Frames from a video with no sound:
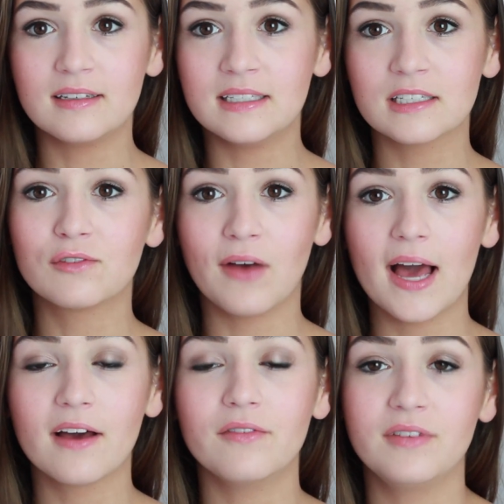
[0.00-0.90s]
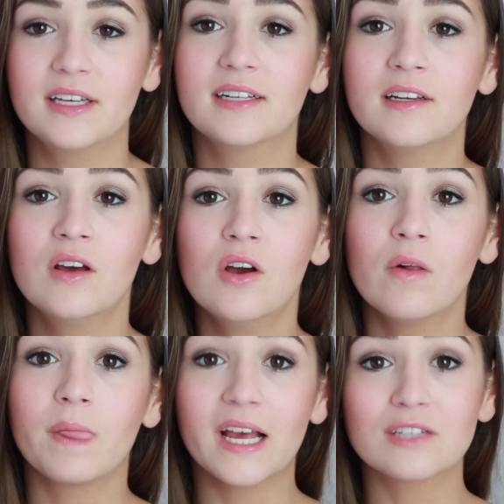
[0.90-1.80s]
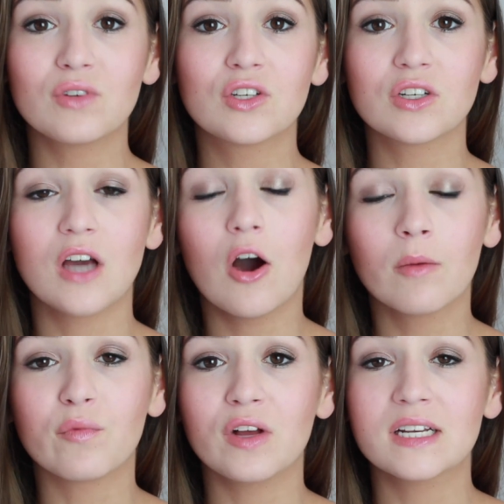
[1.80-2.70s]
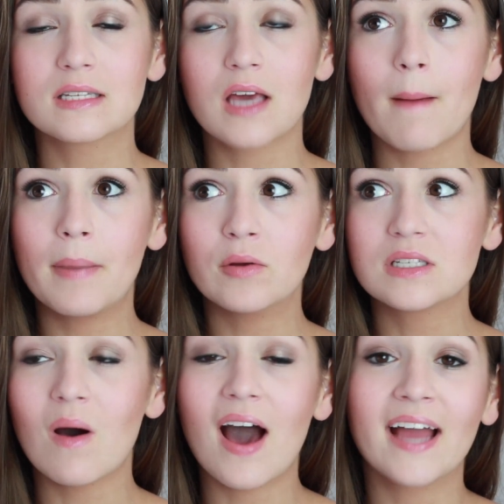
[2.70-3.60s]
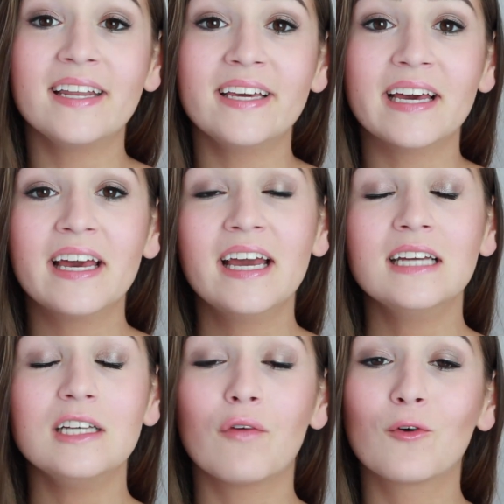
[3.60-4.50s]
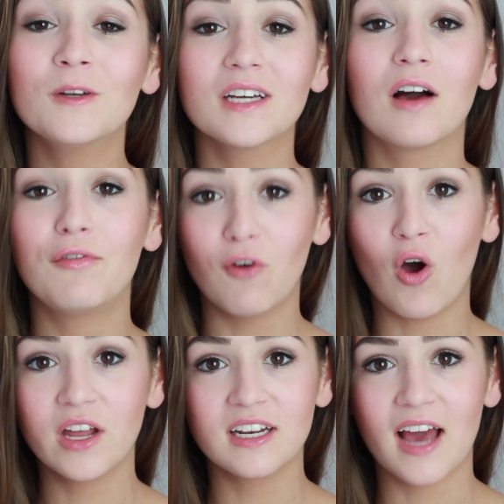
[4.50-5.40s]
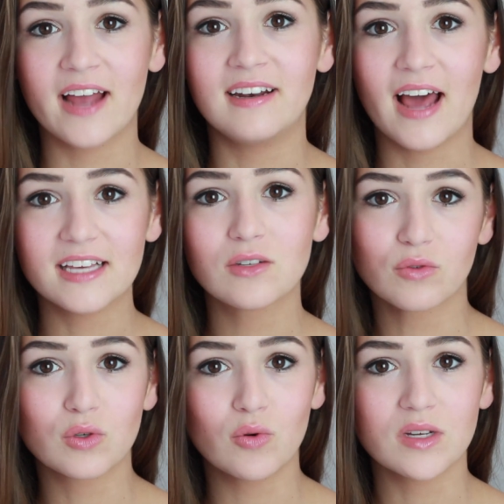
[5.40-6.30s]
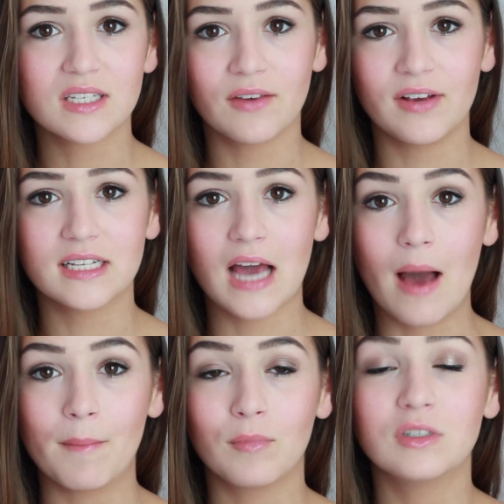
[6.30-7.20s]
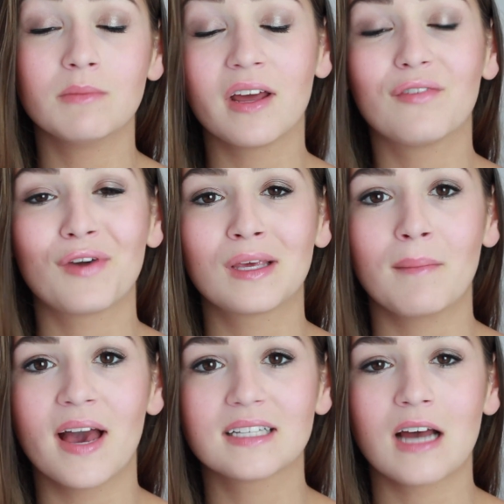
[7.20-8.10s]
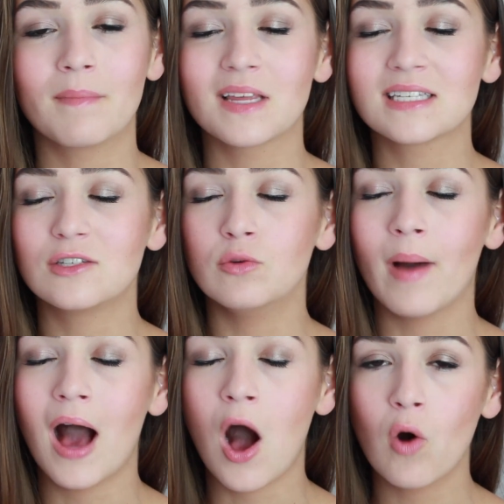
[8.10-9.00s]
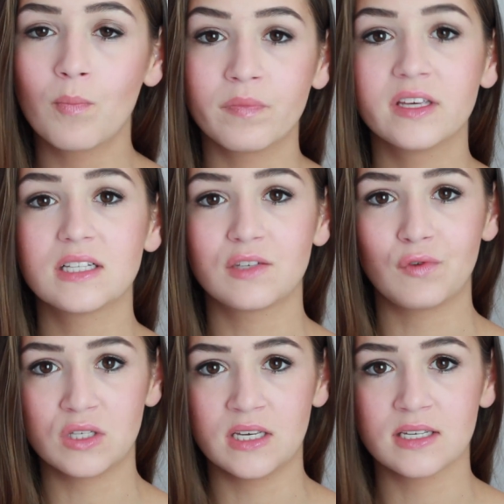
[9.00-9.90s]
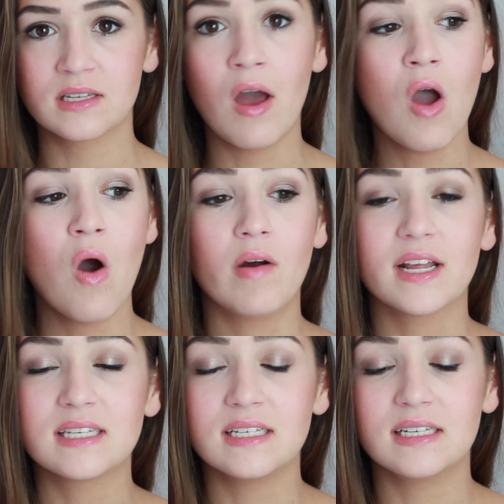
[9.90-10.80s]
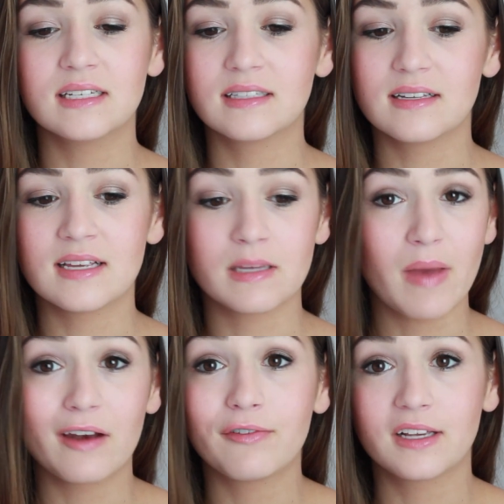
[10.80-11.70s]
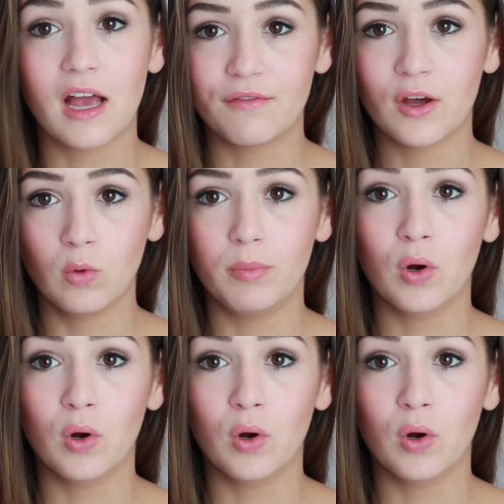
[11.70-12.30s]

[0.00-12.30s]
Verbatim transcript: dieses Fach wählen. Und das würde ich euch auch empfehlen. Es gab bei uns auch einige, die aufgrund ihrer Freunde einen Leistungskurs gewählt haben und im Endeffekt gemerkt haben, dass es überhaupt nichts für sie ist und dass sie es im Endeffekt einfach nur